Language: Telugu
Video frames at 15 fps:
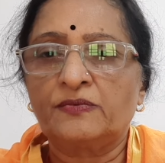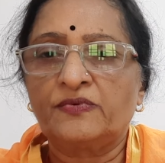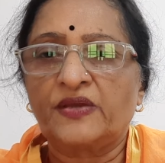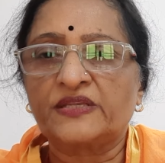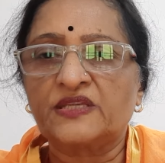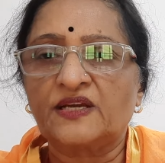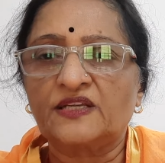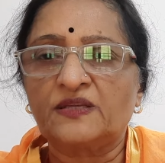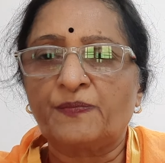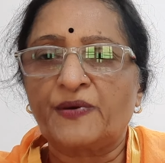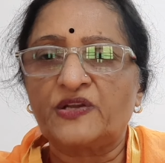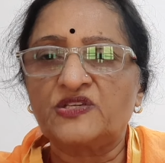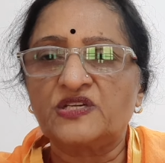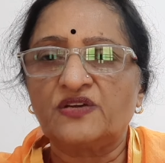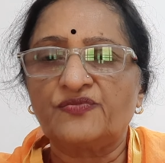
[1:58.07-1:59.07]
వ్యక్తిగత
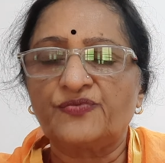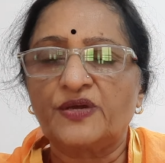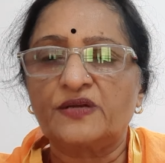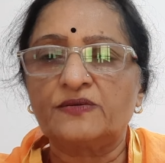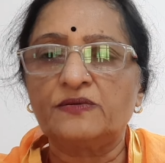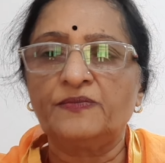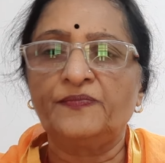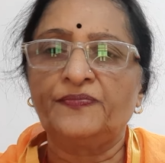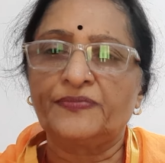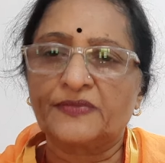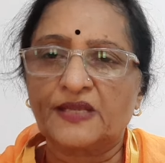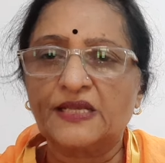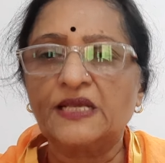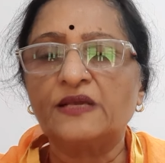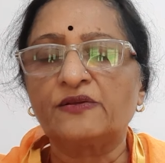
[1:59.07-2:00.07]
పరిచయం వేరు
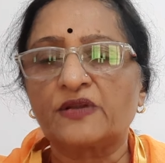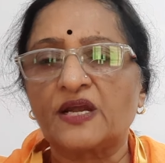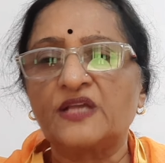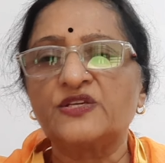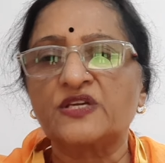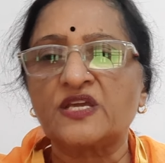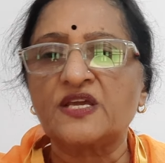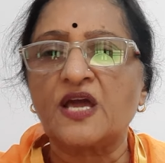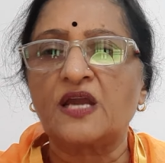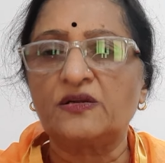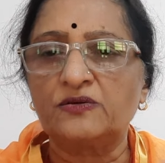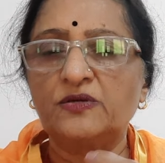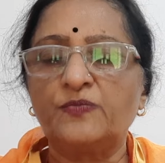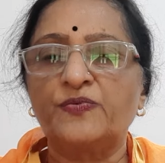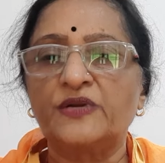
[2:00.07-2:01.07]
ఈ రాజకీయాలు
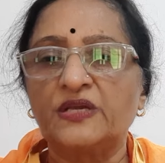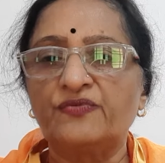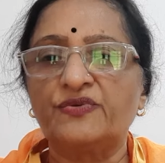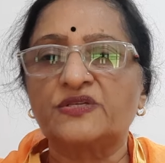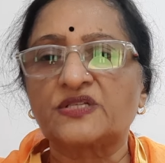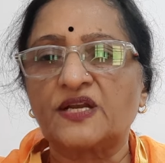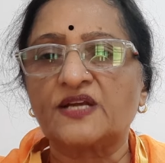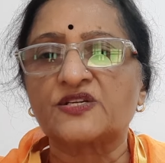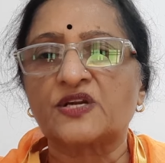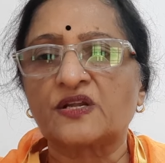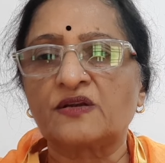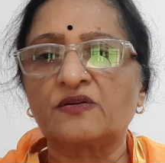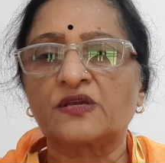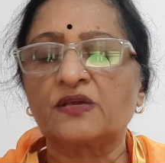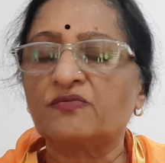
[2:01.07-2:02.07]
ఇప్పుడు ఈ
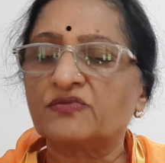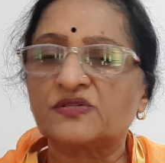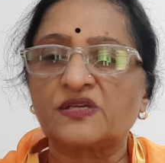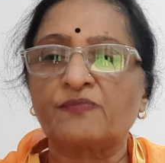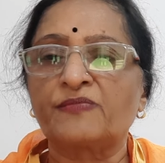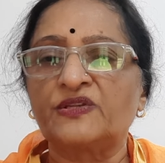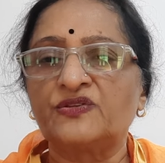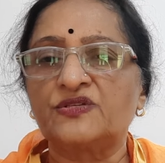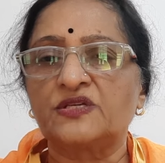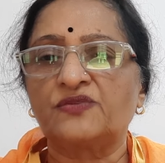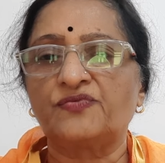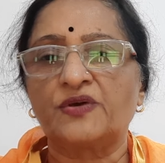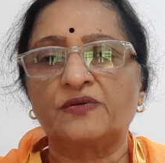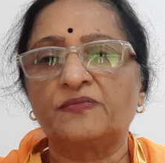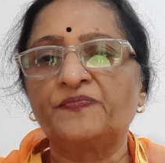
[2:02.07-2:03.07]
విశ్లేషణలకి సంబంధించిన
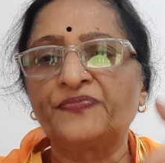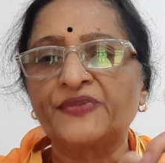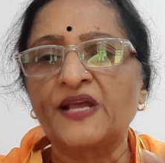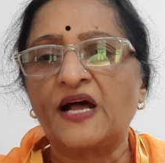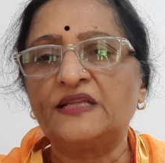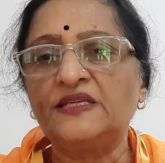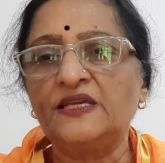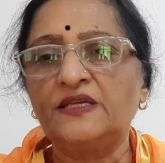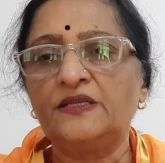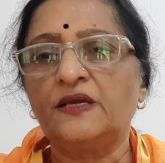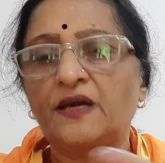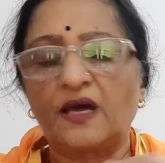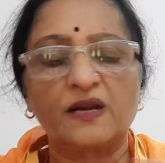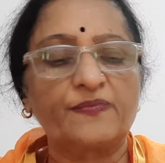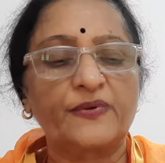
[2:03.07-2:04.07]
వేరు అది ఇది
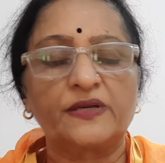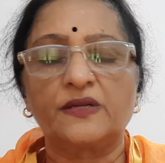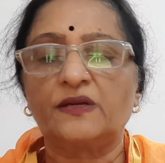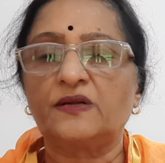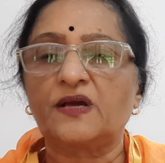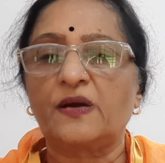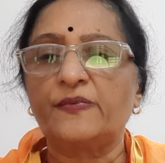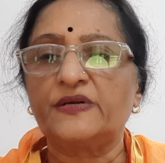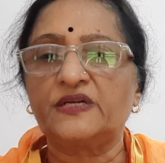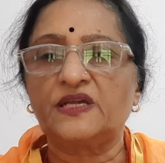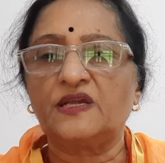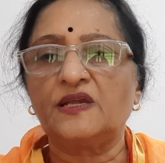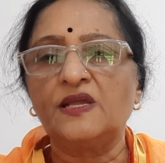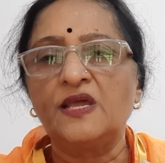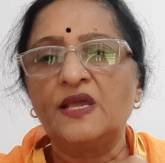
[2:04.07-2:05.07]
కలపను నేను కాబట్టి
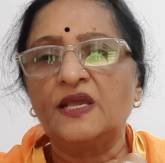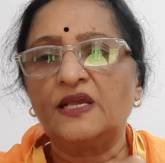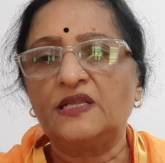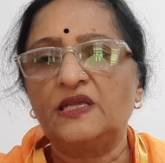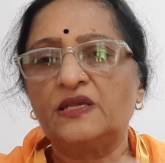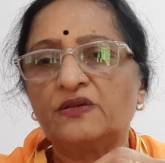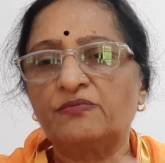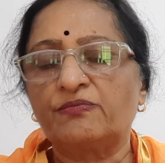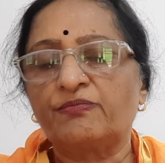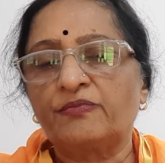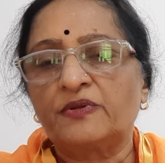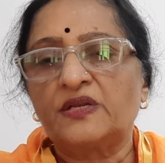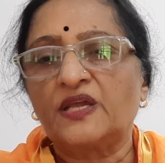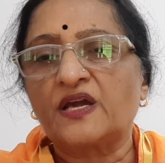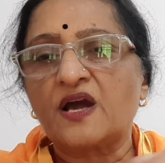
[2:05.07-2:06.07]
ఇది
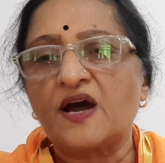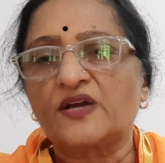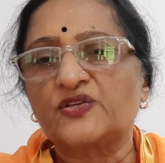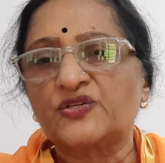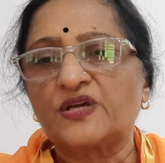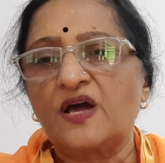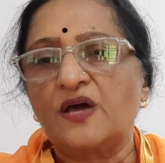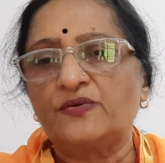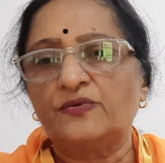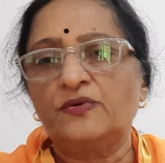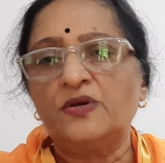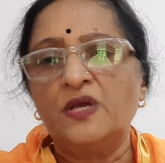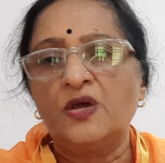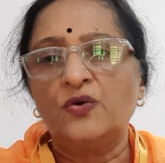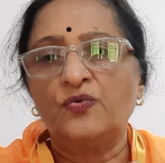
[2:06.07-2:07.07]
నిఖార్సుగాను
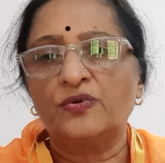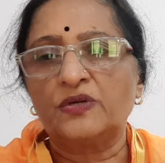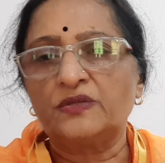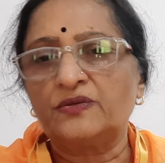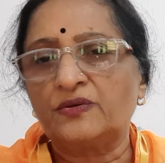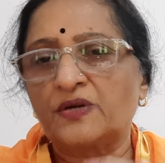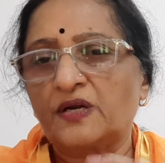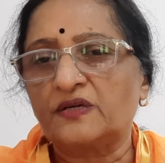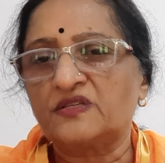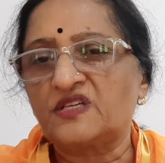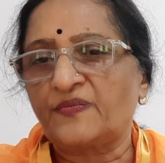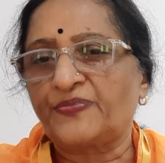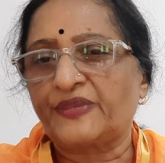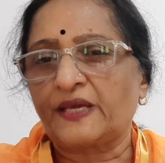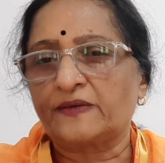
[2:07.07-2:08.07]
ఉన్నదున్నట్టు
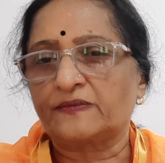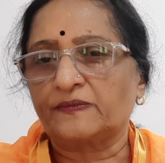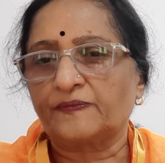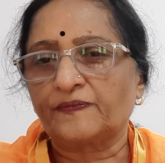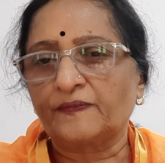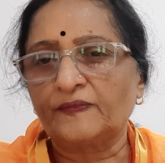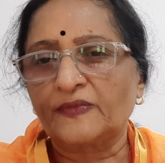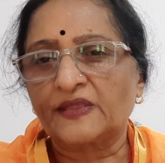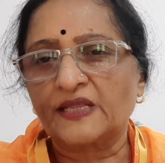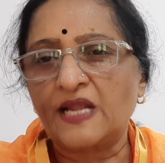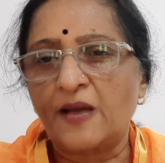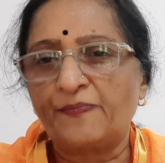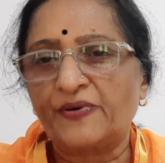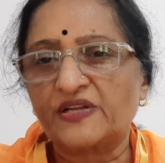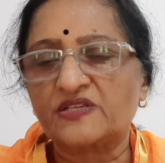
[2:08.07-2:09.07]
చెప్తాను నా
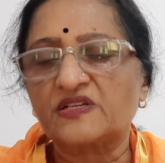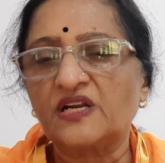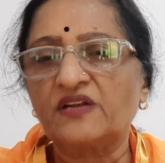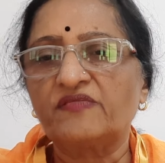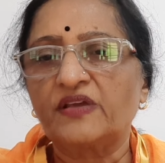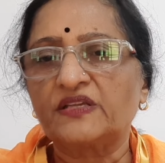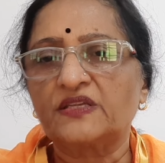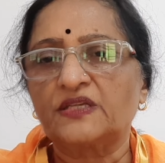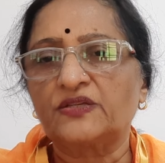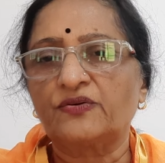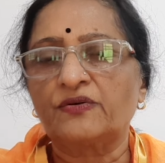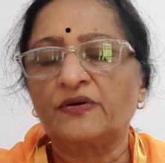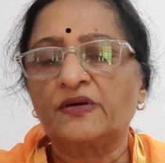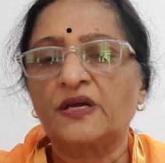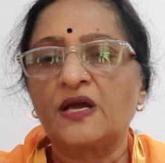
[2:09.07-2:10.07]
పర్సనల్
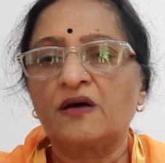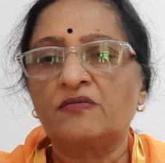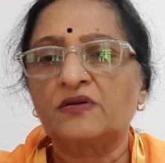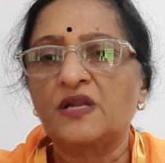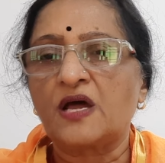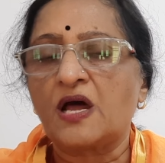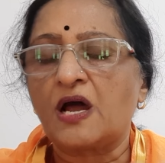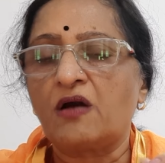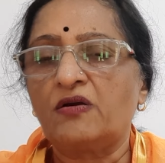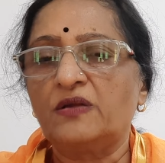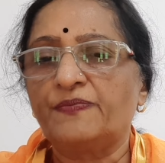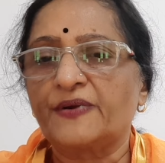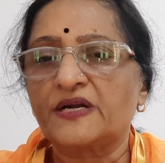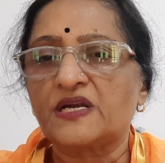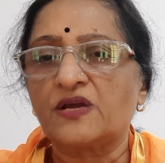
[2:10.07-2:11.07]
వ్యక్తిత్వంగా ఉన్న ఆవిడ
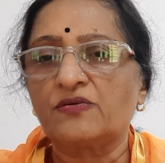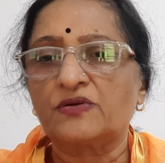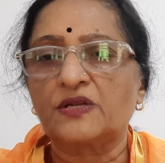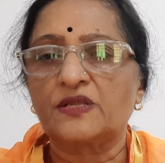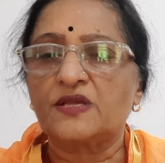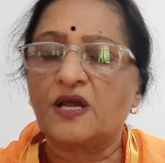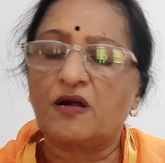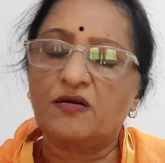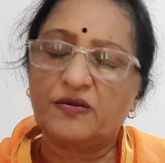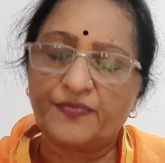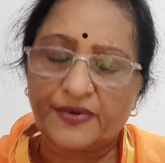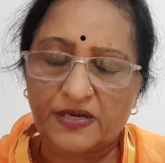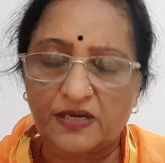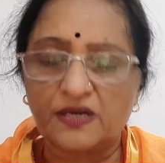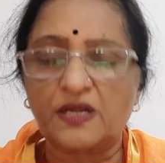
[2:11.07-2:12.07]
పట్ల ఉన్నది ఆవిడ
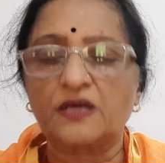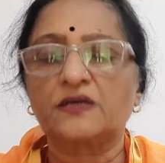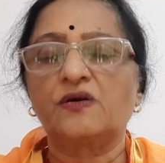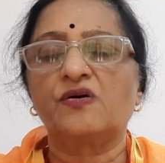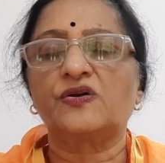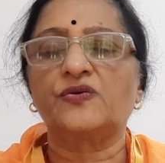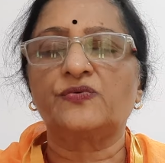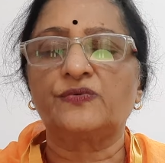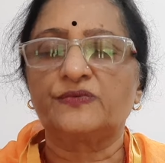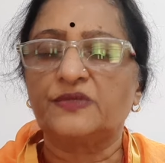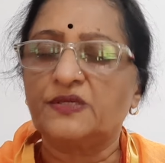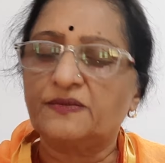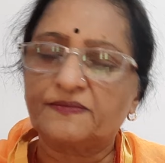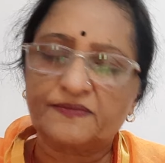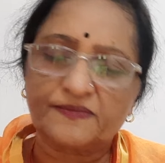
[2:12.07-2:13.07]
పట్ల నాకు గౌరవం ఉంది